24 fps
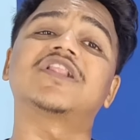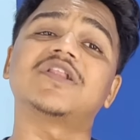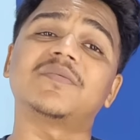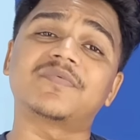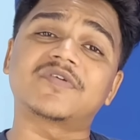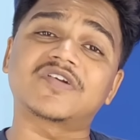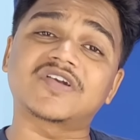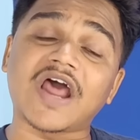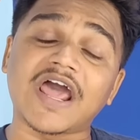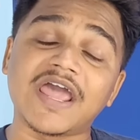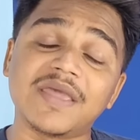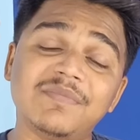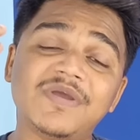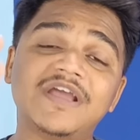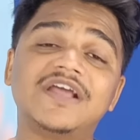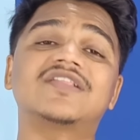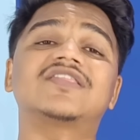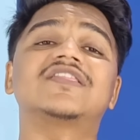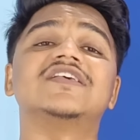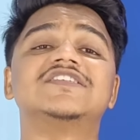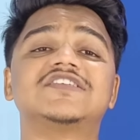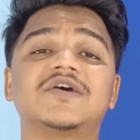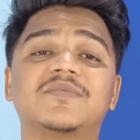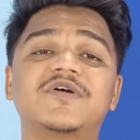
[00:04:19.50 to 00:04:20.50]
मतलब टाइमिंग
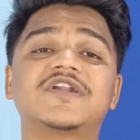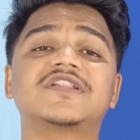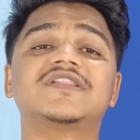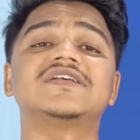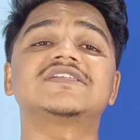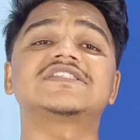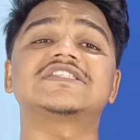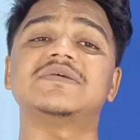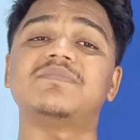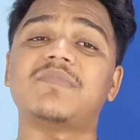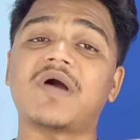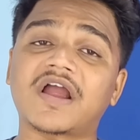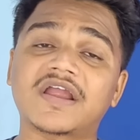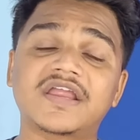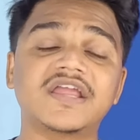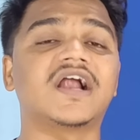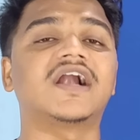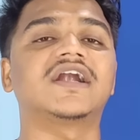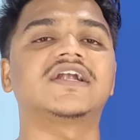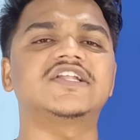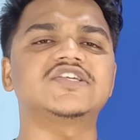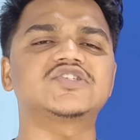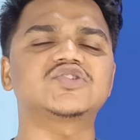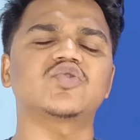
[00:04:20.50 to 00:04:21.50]
इतनी ज़बरदस्त थी बाकी
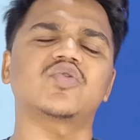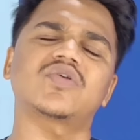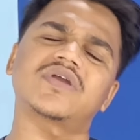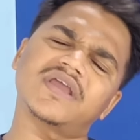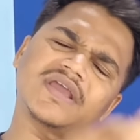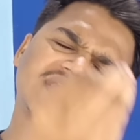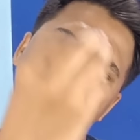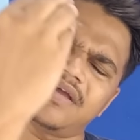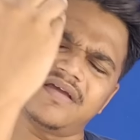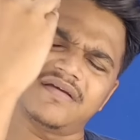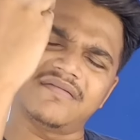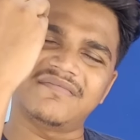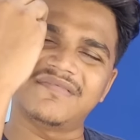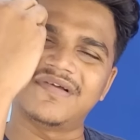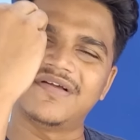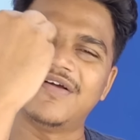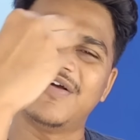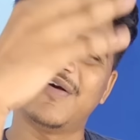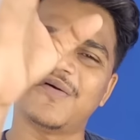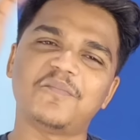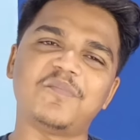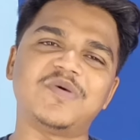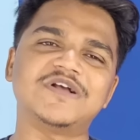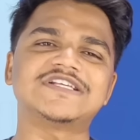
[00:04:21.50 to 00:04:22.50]
आर्टिस्टों की कि
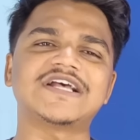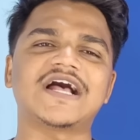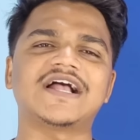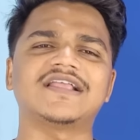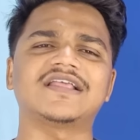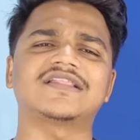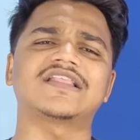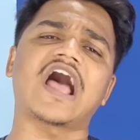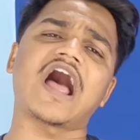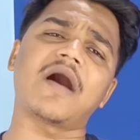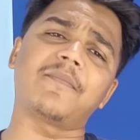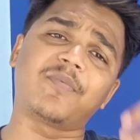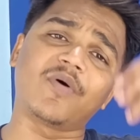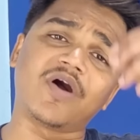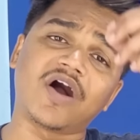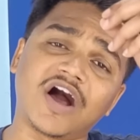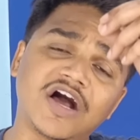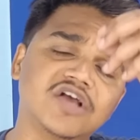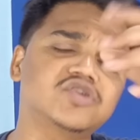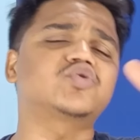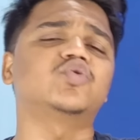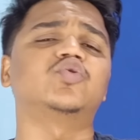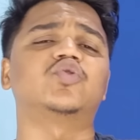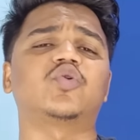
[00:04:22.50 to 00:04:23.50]
मज़ा आ जाता है आप
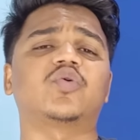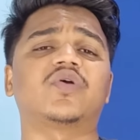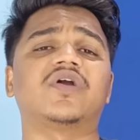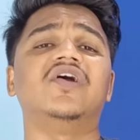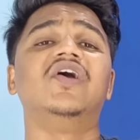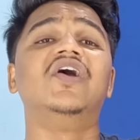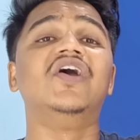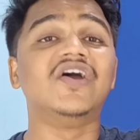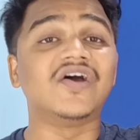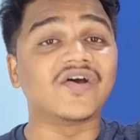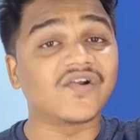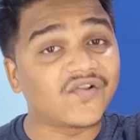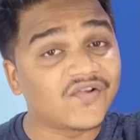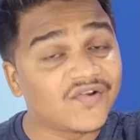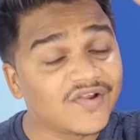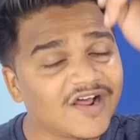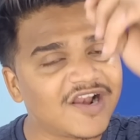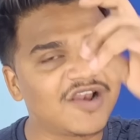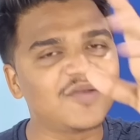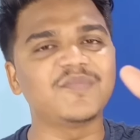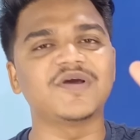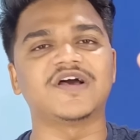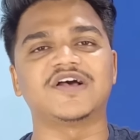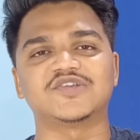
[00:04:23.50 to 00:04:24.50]
हंस उठोगे
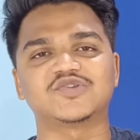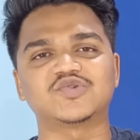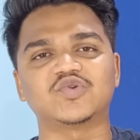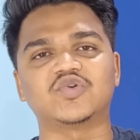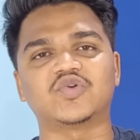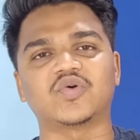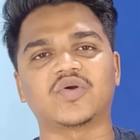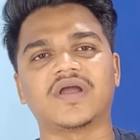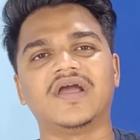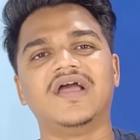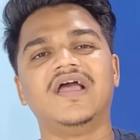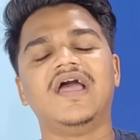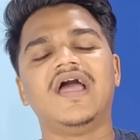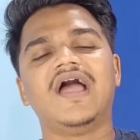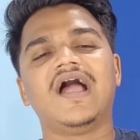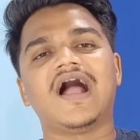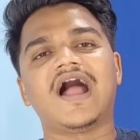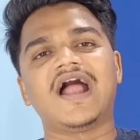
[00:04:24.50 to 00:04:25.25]
रियल में हंस उठोगे